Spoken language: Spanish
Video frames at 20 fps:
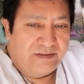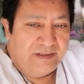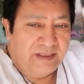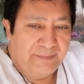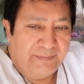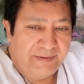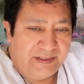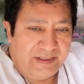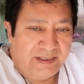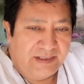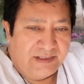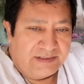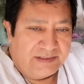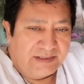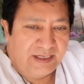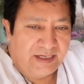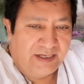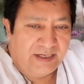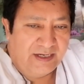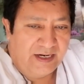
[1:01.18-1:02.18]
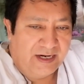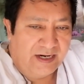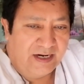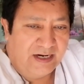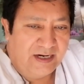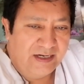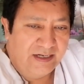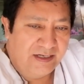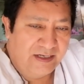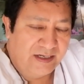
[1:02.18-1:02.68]
de belleza
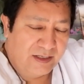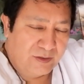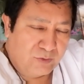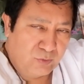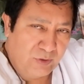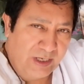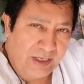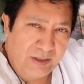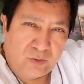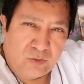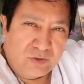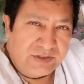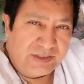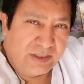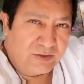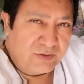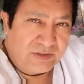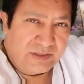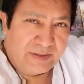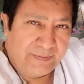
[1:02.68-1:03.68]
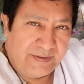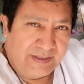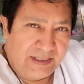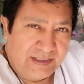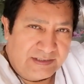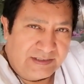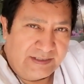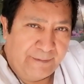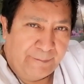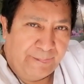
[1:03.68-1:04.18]
al natural, consejos de
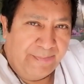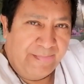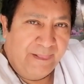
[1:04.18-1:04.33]
belleza.